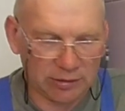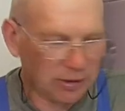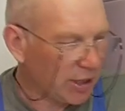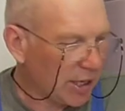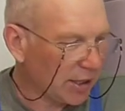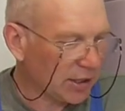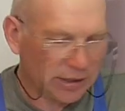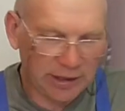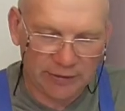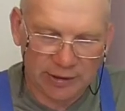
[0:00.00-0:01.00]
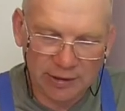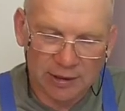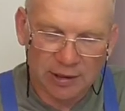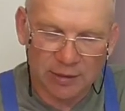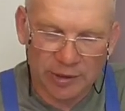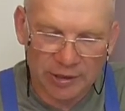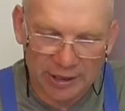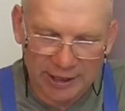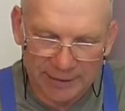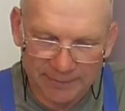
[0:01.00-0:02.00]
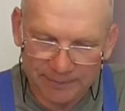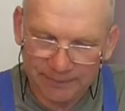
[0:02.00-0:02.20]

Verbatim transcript: для разлива молока.